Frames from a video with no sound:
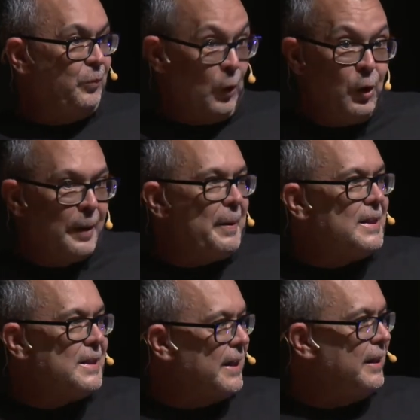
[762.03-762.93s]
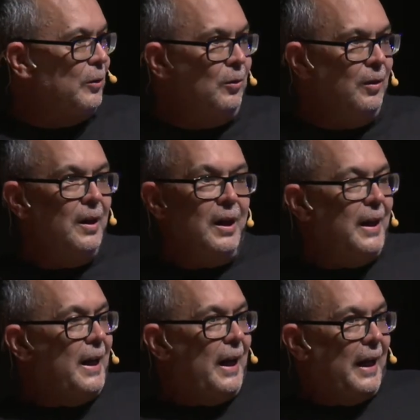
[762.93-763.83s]
Fue lo que pensé, ¿no?
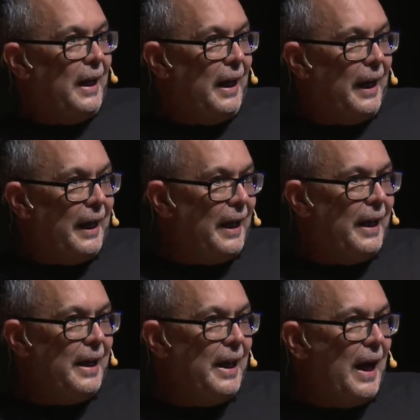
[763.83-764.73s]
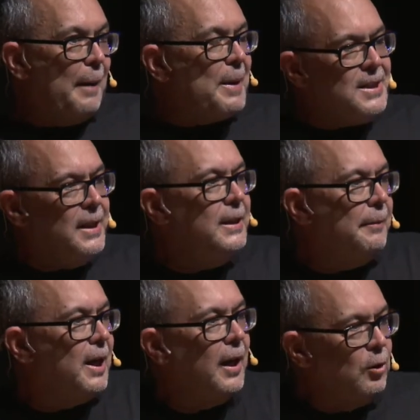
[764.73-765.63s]
Eh, eh, a base de
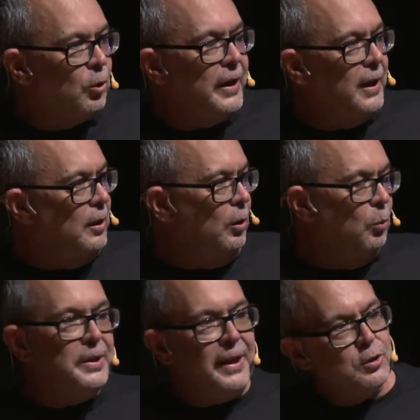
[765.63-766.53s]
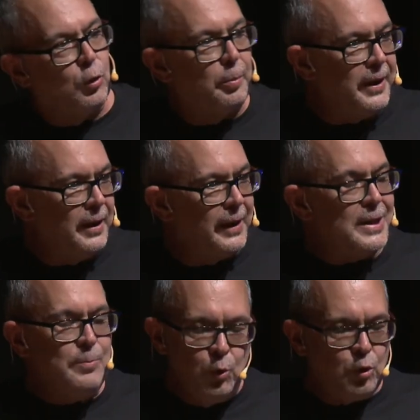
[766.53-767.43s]
trabajar con él, un día descubrí que
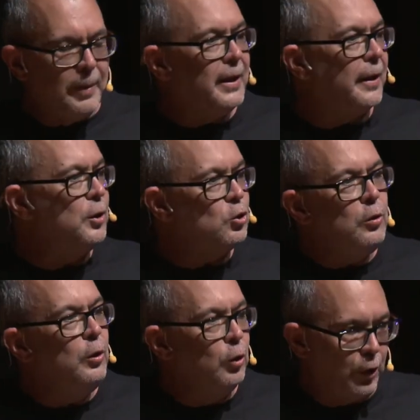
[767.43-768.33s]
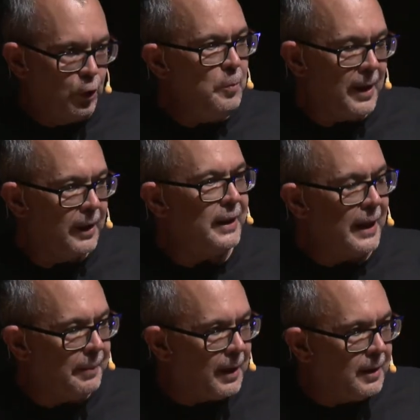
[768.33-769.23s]
es mucho más gracioso de lo que yo
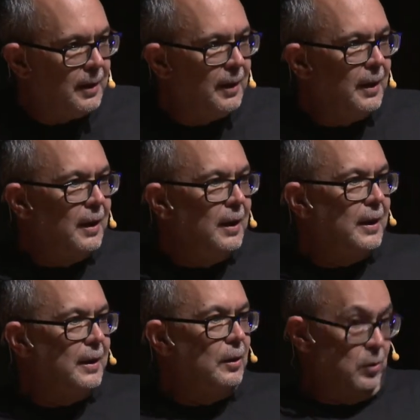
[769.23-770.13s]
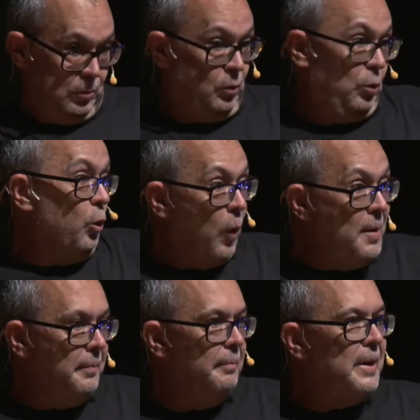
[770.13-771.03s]
imaginaba con lo
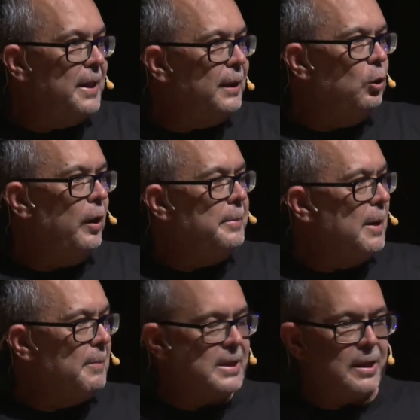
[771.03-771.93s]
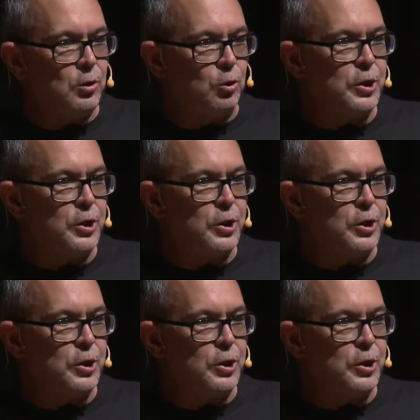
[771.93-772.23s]
cual me da todavía más asco.